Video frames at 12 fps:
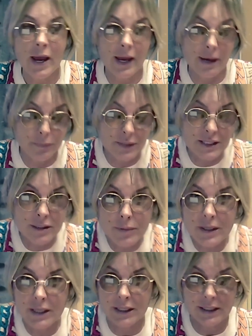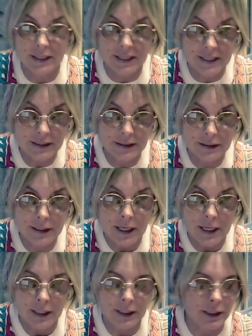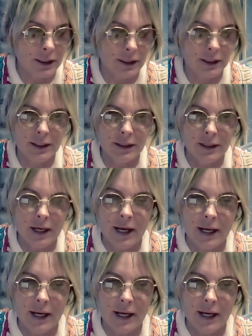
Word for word: é perceber que aquele que, que,